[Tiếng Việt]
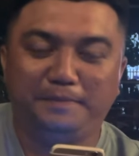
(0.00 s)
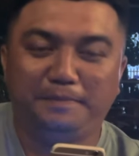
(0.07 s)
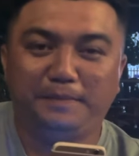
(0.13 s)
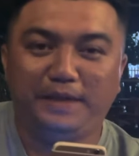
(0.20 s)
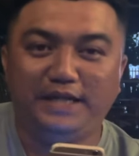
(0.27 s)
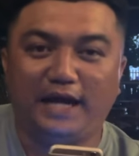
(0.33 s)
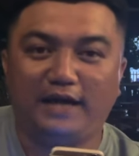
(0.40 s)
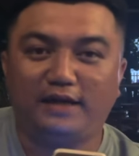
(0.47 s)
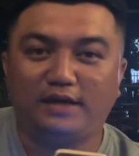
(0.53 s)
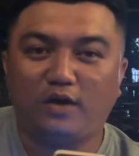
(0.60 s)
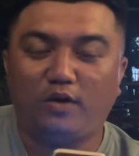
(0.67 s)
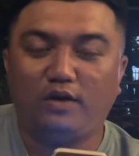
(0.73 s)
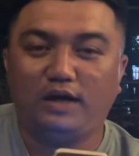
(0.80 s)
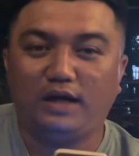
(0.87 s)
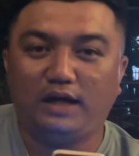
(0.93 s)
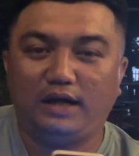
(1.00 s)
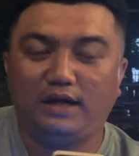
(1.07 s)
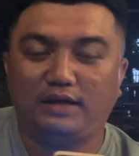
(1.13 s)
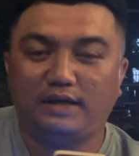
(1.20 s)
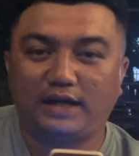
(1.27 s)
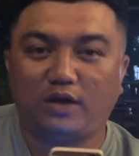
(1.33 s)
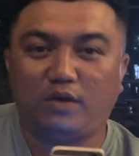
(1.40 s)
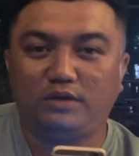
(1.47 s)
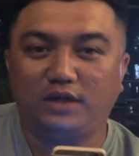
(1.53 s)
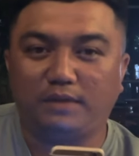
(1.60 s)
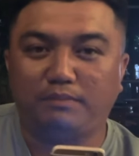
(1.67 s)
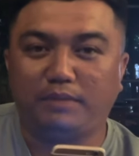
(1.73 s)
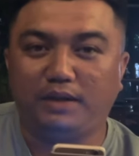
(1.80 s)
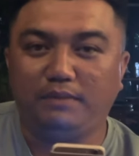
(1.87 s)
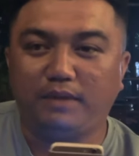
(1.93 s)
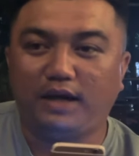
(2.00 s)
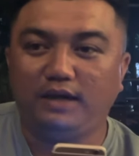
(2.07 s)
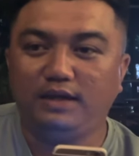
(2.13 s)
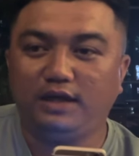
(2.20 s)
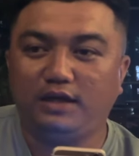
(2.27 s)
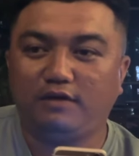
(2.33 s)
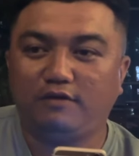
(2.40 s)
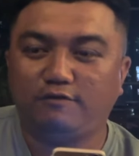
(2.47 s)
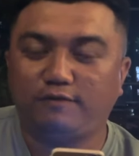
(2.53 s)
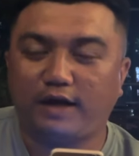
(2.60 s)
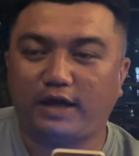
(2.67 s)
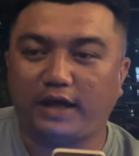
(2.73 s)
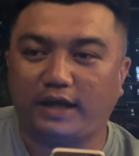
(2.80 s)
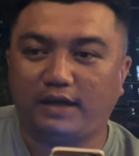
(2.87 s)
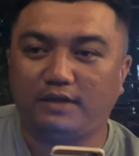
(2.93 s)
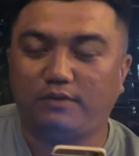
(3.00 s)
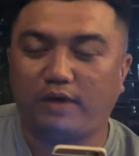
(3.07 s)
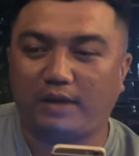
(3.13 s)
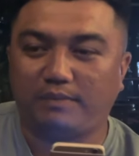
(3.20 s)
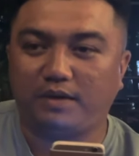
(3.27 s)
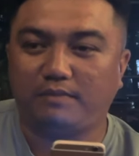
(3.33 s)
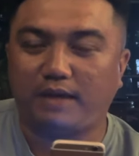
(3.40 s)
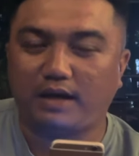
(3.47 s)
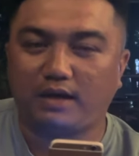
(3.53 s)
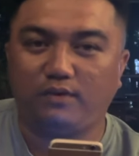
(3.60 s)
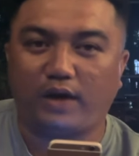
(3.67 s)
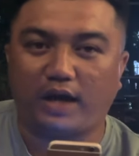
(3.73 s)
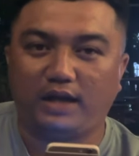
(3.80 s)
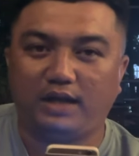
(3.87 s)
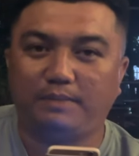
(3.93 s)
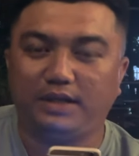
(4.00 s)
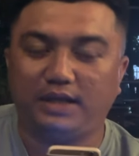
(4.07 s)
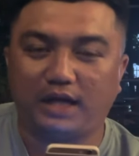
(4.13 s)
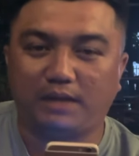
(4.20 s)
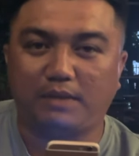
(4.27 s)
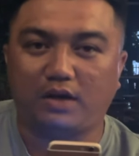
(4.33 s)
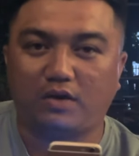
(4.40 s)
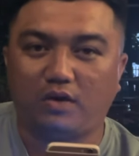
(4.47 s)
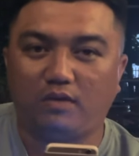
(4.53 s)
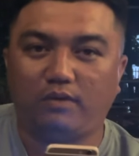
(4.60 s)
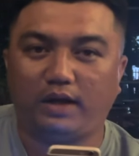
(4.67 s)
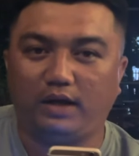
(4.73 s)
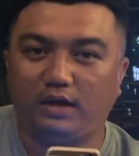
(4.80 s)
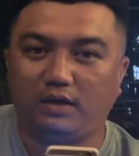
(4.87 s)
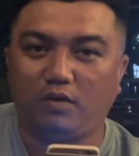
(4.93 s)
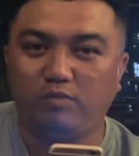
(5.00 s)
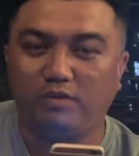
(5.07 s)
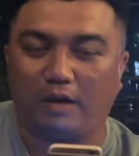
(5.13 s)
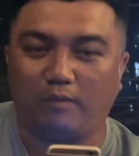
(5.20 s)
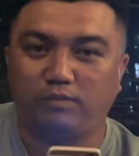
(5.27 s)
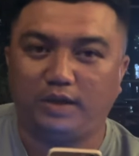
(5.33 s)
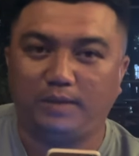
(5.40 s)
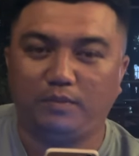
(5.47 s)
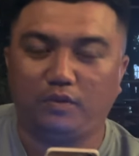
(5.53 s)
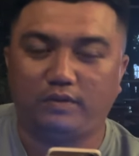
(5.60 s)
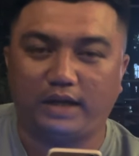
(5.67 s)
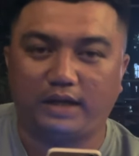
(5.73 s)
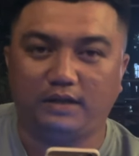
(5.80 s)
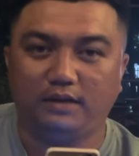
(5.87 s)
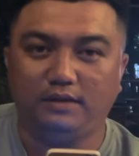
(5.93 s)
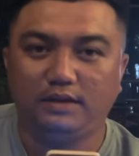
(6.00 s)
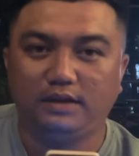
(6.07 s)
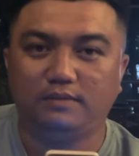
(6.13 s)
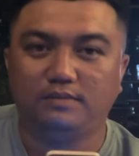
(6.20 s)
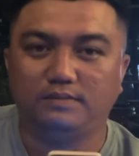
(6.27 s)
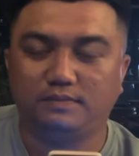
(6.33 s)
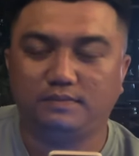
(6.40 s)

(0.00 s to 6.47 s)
bây giờ cái con à, cái con dịch bệnh mới gì nó phát hiện ở ngoài miền bắc ở ngoài là bây giờ bà con ngoại là gúng động thêm một lần nữa đâu